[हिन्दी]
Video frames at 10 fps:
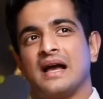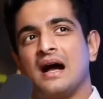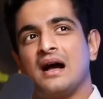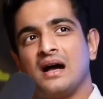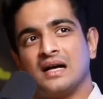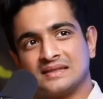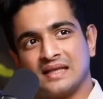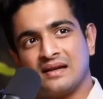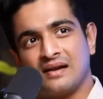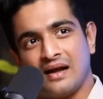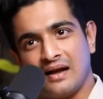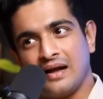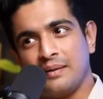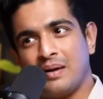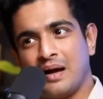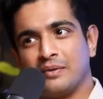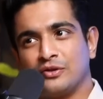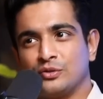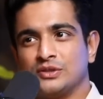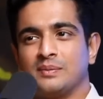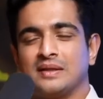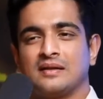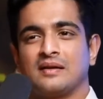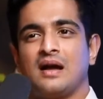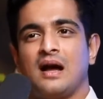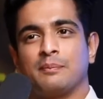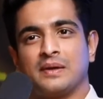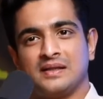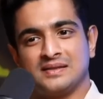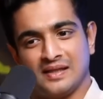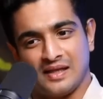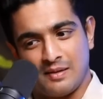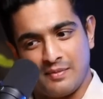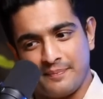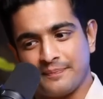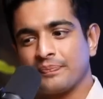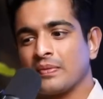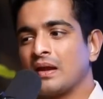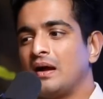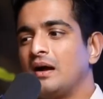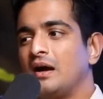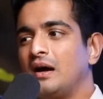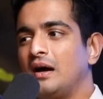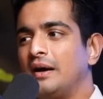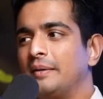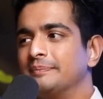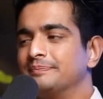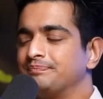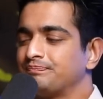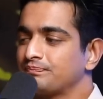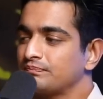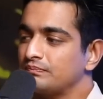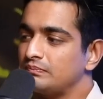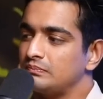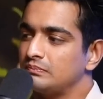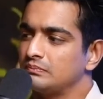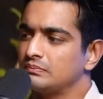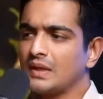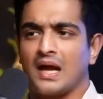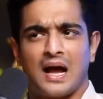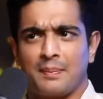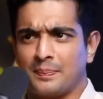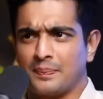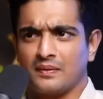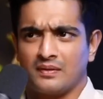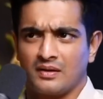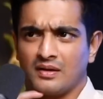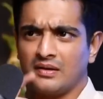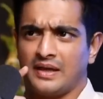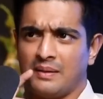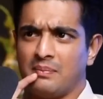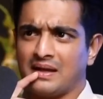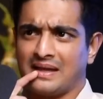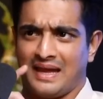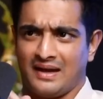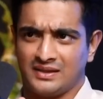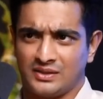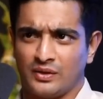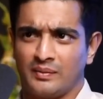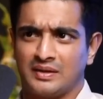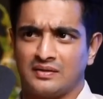क्या असर रहा है महामृत्युंजय मंत्र का आपकी जिंदगी में आम, आप एक बार कहना चाहोगे